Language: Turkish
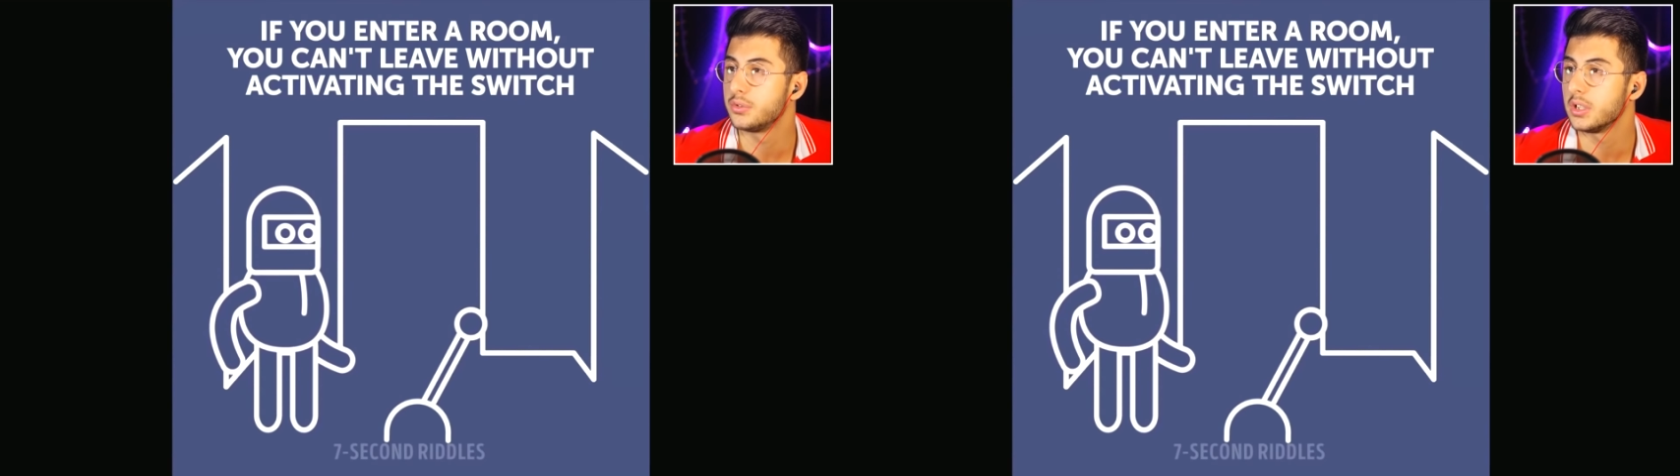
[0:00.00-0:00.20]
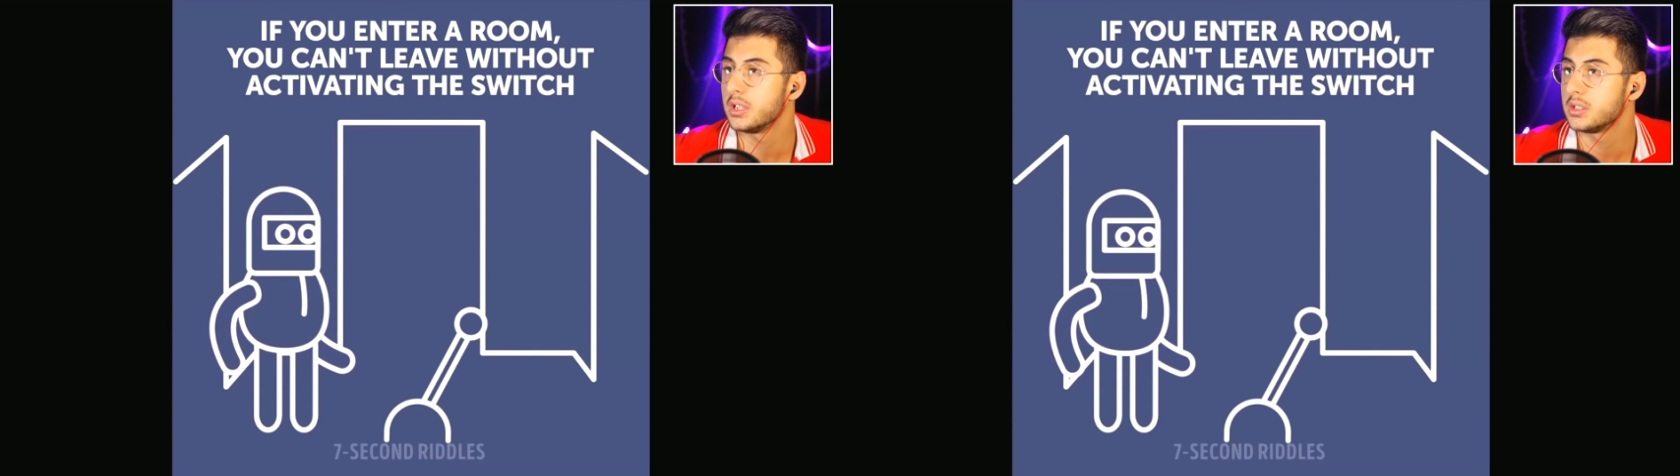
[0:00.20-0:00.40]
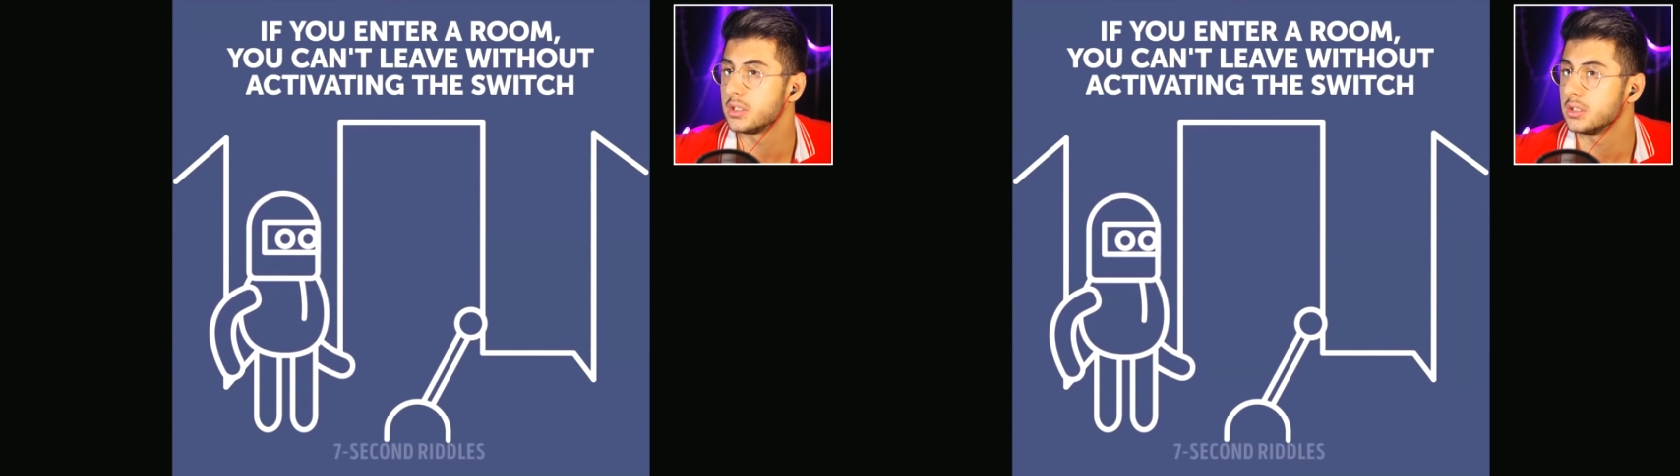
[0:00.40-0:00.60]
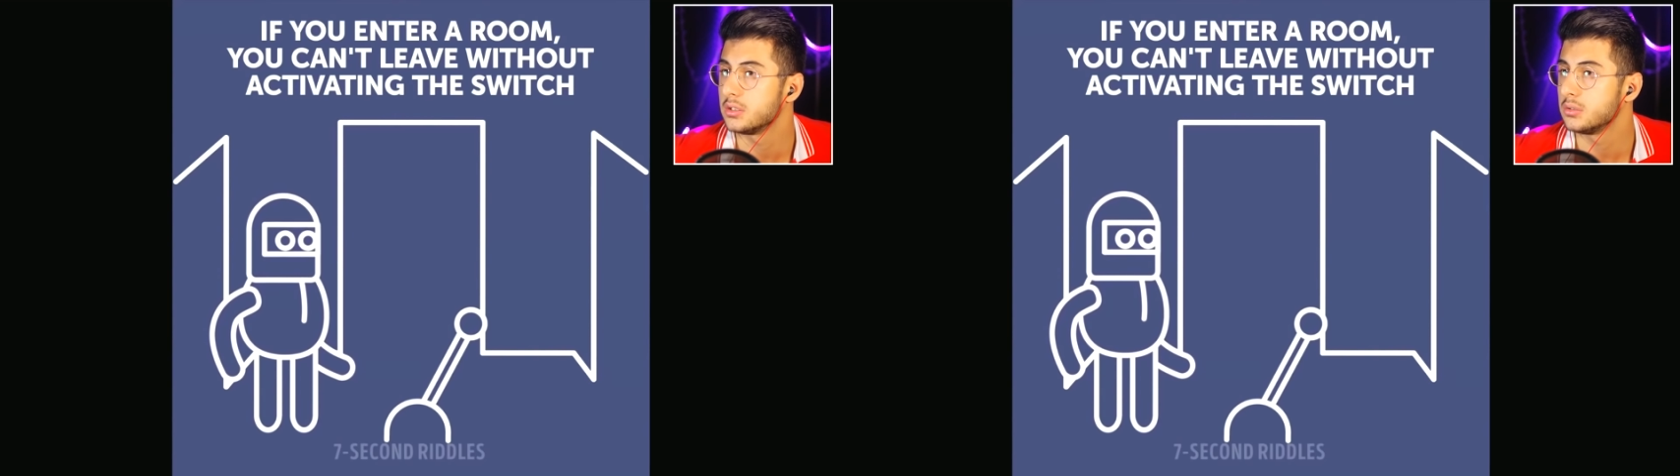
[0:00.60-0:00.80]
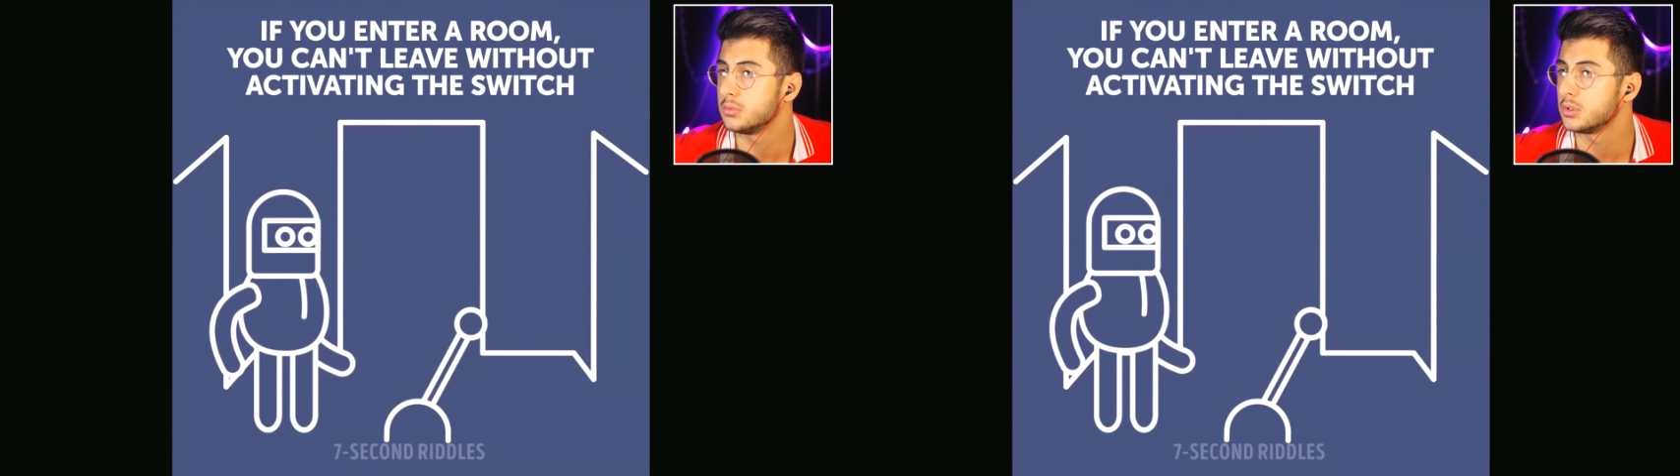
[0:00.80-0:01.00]
If you enter a
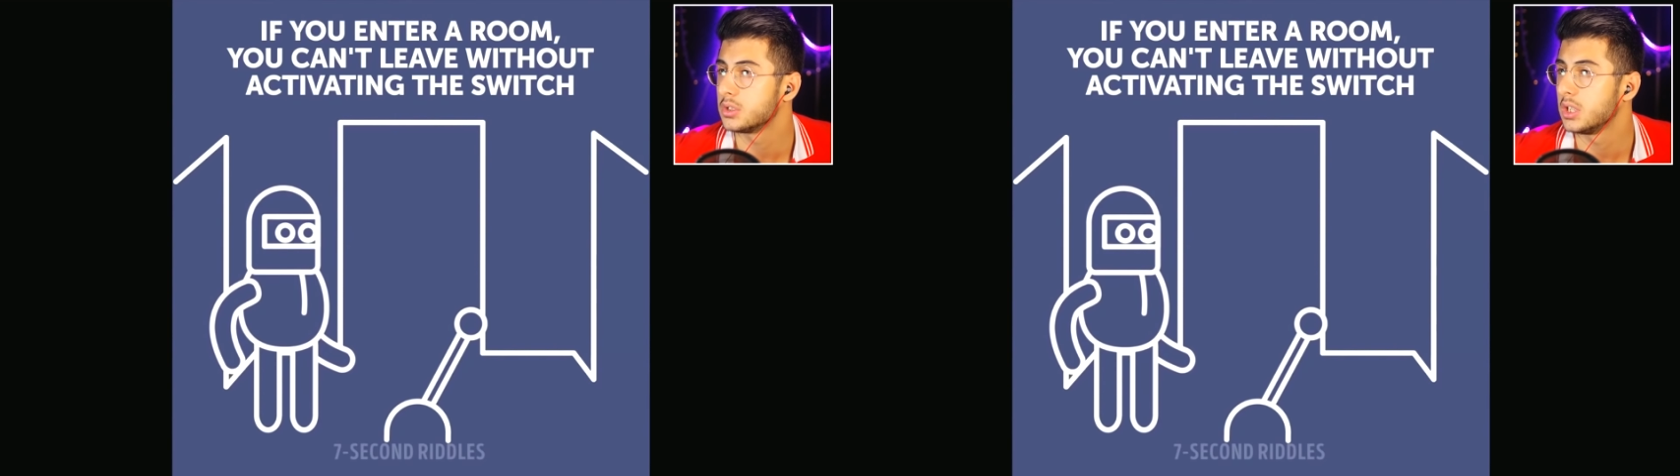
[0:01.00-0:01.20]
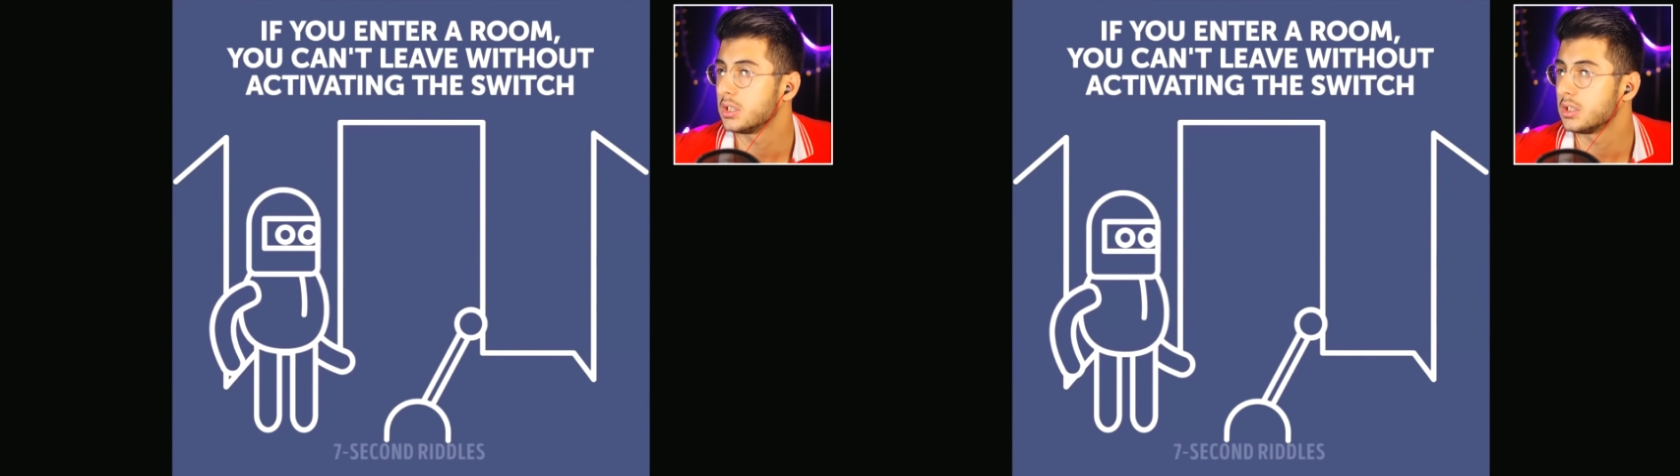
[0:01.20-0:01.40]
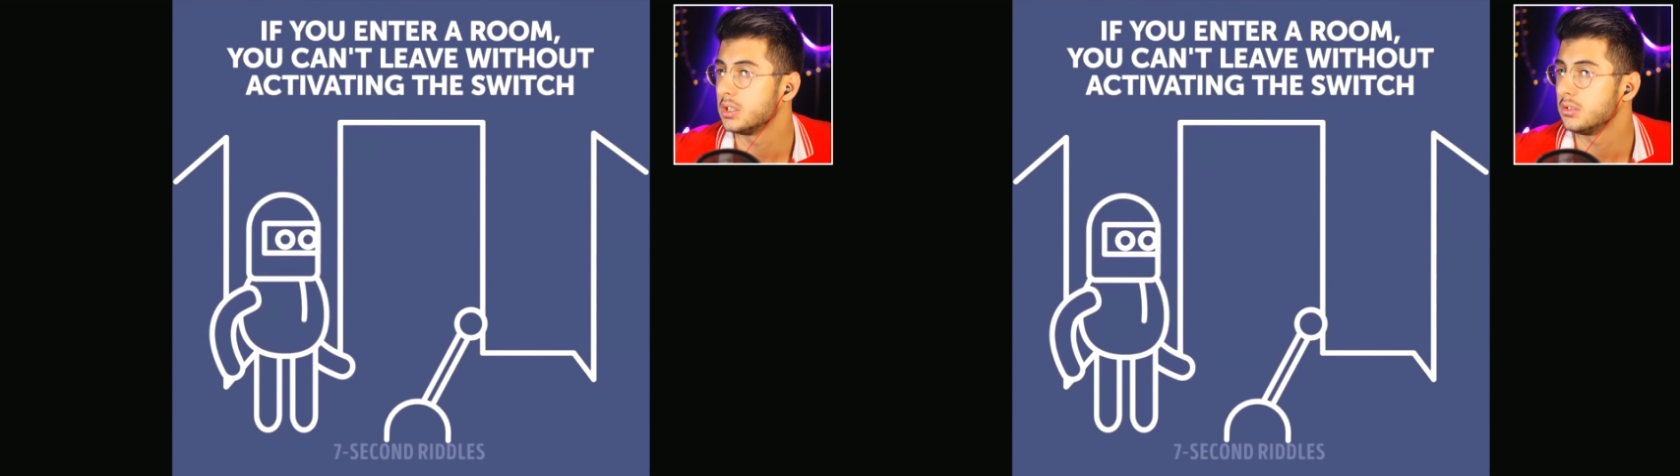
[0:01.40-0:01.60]
room you can't